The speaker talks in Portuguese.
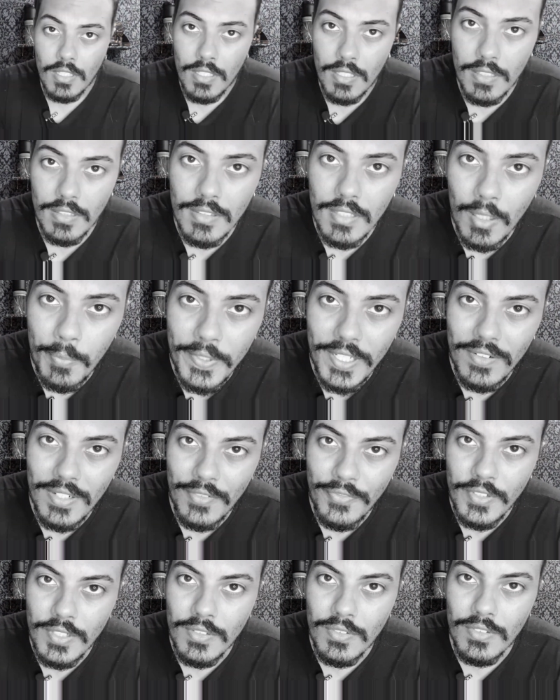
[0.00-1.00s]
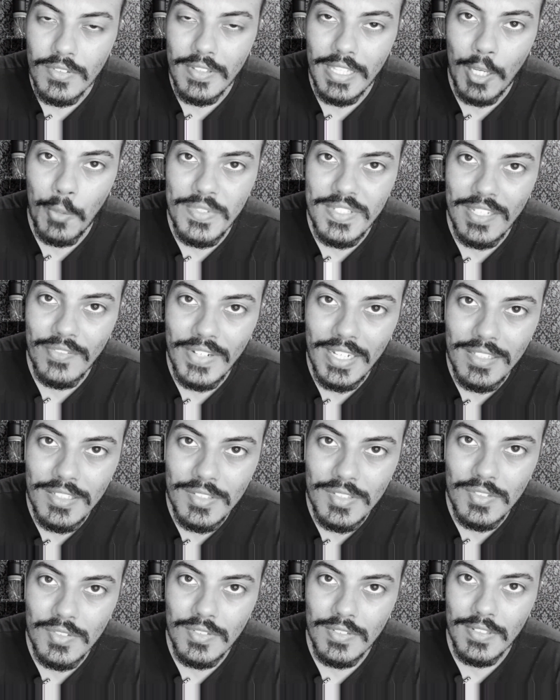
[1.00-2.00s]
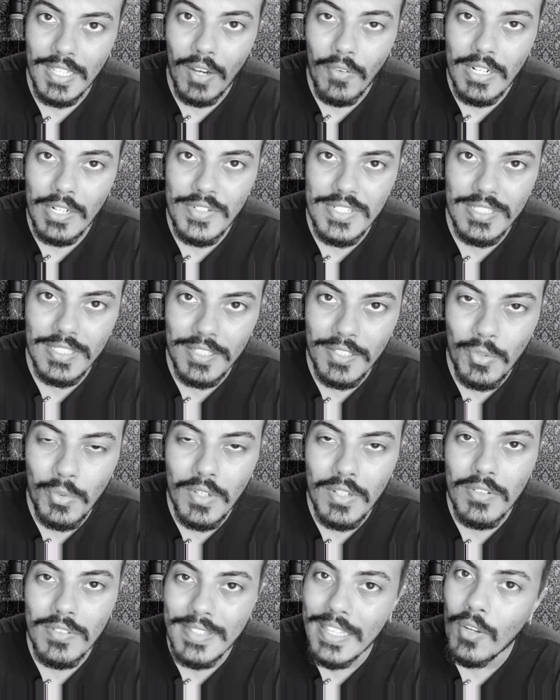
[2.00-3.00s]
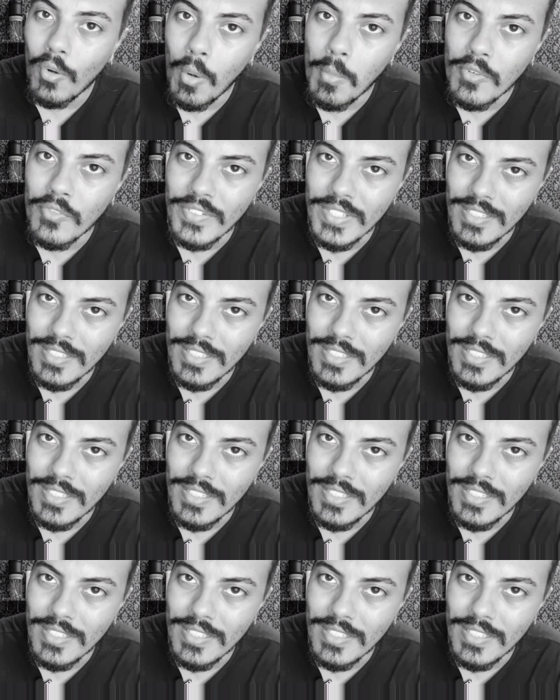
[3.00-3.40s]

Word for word: Então, pequeno gafanhoto, tem que observar isso. Na hora que você está tatuando, tem como ver,